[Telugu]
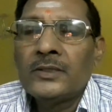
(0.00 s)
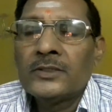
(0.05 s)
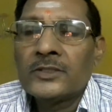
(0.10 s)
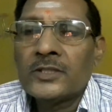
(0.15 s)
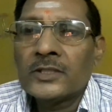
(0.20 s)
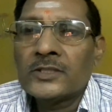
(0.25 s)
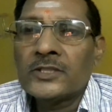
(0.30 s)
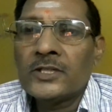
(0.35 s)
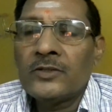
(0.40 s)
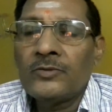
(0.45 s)

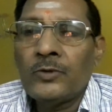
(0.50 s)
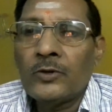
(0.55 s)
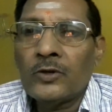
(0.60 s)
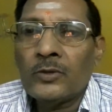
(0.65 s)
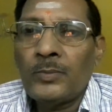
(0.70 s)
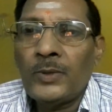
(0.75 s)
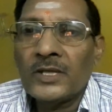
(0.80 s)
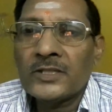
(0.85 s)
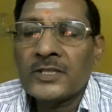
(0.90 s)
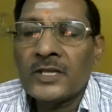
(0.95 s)
సిక్స్టీ ఫోర్
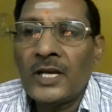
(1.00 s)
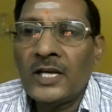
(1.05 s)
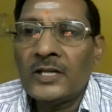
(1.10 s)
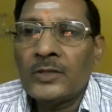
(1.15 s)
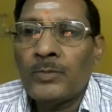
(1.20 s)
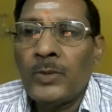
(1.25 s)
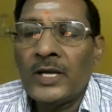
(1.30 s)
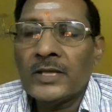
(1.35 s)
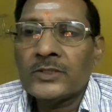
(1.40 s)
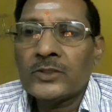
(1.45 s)
ప్లస్ ఎయిట్
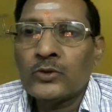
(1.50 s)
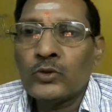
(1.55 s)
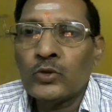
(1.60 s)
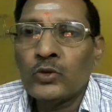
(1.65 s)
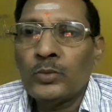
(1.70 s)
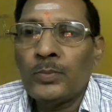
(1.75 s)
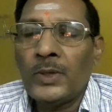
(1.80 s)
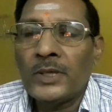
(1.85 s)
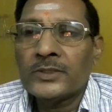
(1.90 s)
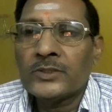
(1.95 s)
ప్లస్ టూ
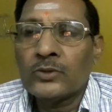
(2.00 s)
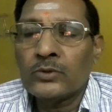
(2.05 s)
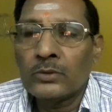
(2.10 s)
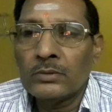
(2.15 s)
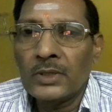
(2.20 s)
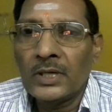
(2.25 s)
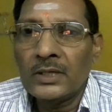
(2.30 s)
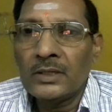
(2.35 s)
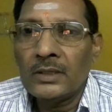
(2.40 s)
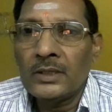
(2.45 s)
ప్లస్ టూ
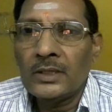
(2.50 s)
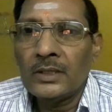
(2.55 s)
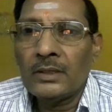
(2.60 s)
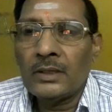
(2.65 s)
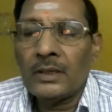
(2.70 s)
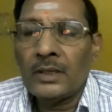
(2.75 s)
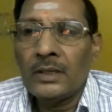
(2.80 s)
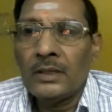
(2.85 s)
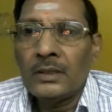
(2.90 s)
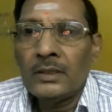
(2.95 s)
అని
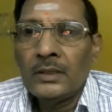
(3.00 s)
రే